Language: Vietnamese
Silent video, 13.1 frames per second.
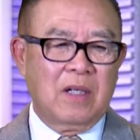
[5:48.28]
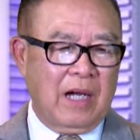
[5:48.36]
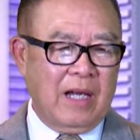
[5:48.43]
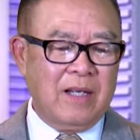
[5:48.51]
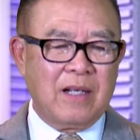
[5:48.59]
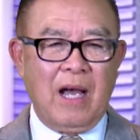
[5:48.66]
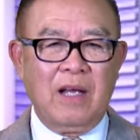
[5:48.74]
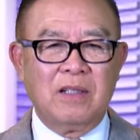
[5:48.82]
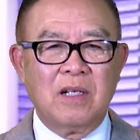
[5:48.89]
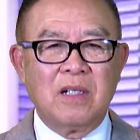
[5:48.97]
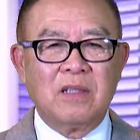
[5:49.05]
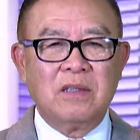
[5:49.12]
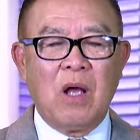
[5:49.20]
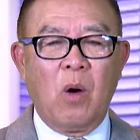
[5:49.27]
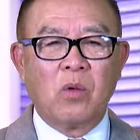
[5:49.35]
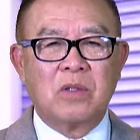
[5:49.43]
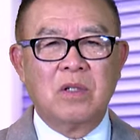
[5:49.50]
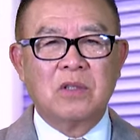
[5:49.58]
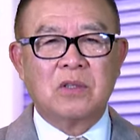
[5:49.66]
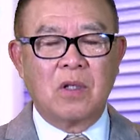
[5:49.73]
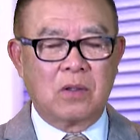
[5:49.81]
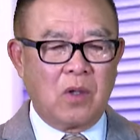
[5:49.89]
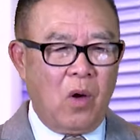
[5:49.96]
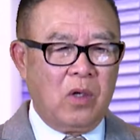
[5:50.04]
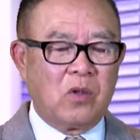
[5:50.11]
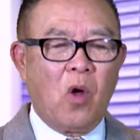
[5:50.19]
ngay cả những cái đầu tư
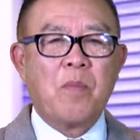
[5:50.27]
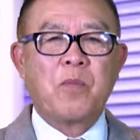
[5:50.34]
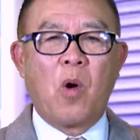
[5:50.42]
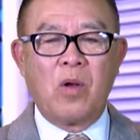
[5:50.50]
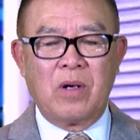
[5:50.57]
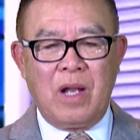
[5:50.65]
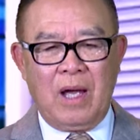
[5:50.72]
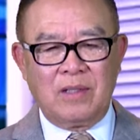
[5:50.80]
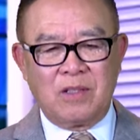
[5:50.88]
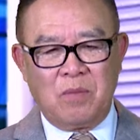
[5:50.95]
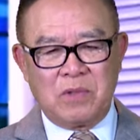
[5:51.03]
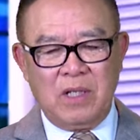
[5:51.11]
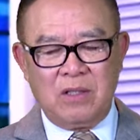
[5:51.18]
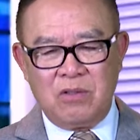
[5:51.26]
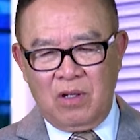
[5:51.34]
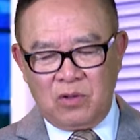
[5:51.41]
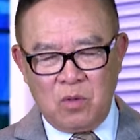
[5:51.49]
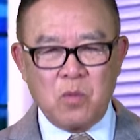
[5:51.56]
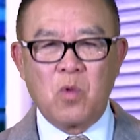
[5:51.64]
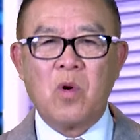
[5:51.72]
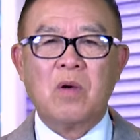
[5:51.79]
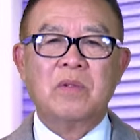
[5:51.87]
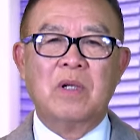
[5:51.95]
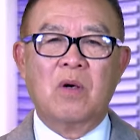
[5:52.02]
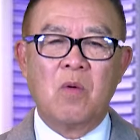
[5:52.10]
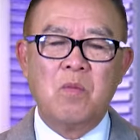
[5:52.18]
thoi thóp còn lại trong thị trường Trung Quốc
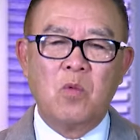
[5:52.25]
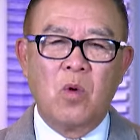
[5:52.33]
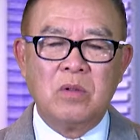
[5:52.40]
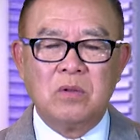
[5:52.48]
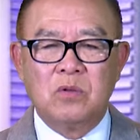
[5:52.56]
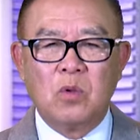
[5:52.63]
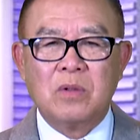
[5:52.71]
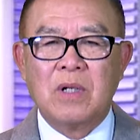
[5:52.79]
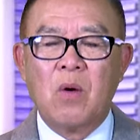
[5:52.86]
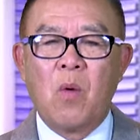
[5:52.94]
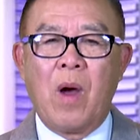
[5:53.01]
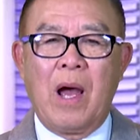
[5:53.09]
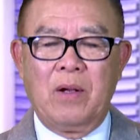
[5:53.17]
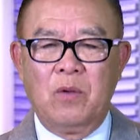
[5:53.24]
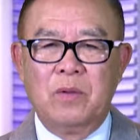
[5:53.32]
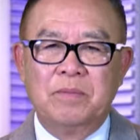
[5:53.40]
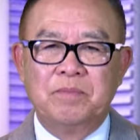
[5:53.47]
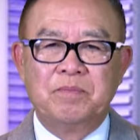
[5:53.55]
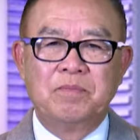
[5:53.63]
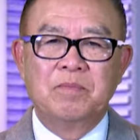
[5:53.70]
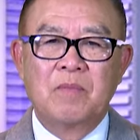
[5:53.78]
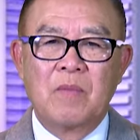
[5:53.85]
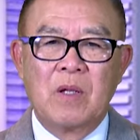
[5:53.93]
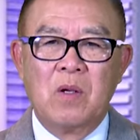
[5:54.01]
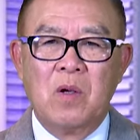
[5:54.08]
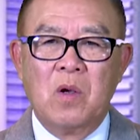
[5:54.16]
bây giờ cũng muốn rút ra ngoài luôn.
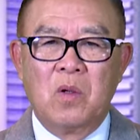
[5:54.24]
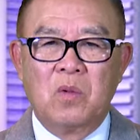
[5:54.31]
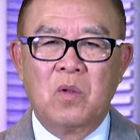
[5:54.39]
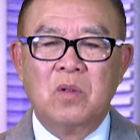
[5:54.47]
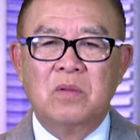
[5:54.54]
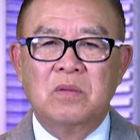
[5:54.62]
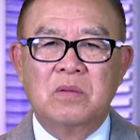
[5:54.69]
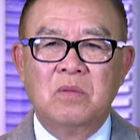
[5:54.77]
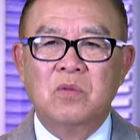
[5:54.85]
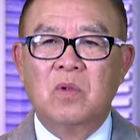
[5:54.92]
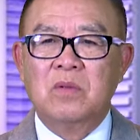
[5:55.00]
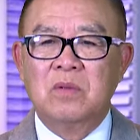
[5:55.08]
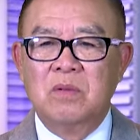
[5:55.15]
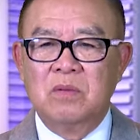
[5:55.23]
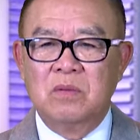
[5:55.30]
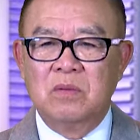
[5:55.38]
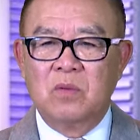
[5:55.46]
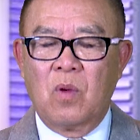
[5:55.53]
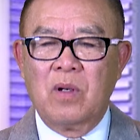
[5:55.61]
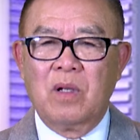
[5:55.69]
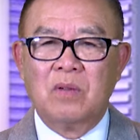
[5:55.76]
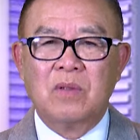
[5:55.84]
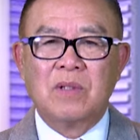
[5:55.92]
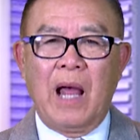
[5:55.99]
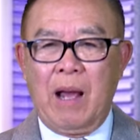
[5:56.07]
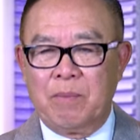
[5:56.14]
Nó gọi là
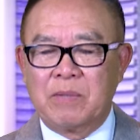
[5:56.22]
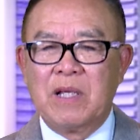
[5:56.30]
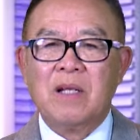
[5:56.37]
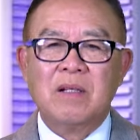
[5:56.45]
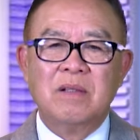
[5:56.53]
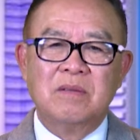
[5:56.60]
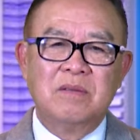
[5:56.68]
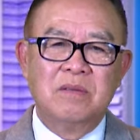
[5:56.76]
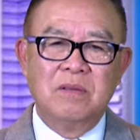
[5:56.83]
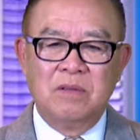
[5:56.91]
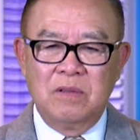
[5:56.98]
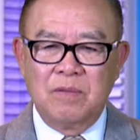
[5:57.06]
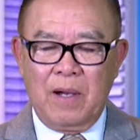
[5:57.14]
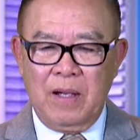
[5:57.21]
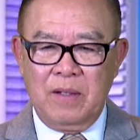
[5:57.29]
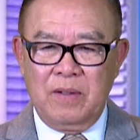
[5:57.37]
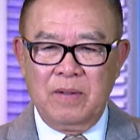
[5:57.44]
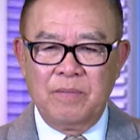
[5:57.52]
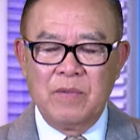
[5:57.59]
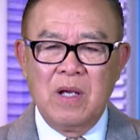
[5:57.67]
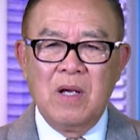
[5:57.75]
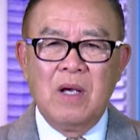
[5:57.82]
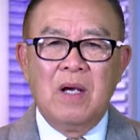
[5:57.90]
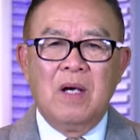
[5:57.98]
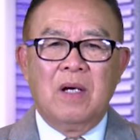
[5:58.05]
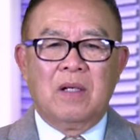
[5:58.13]
nó thảm thiết như vậy đó.
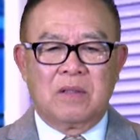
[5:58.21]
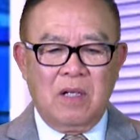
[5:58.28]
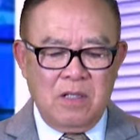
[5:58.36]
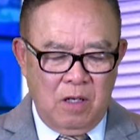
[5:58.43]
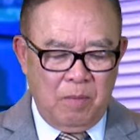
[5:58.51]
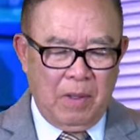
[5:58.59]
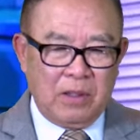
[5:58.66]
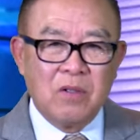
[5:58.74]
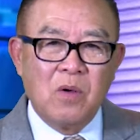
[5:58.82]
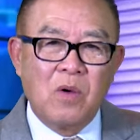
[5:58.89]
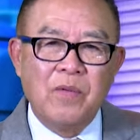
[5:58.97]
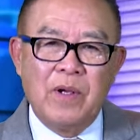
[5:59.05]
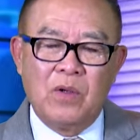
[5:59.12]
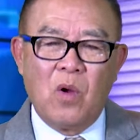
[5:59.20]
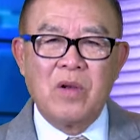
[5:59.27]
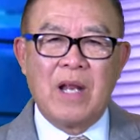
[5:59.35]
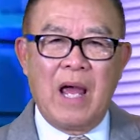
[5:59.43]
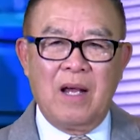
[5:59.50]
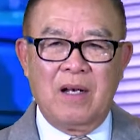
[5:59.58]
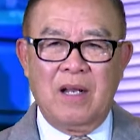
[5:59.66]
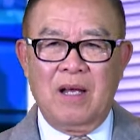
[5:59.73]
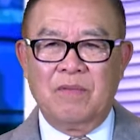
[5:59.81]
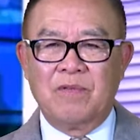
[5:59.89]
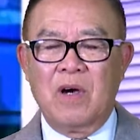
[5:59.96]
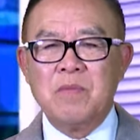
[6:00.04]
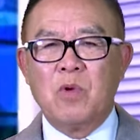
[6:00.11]
Thế nhưng mà thưa quý vị, rõ ràng là
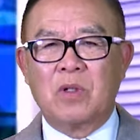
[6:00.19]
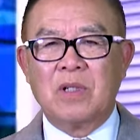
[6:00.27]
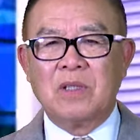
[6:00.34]
với một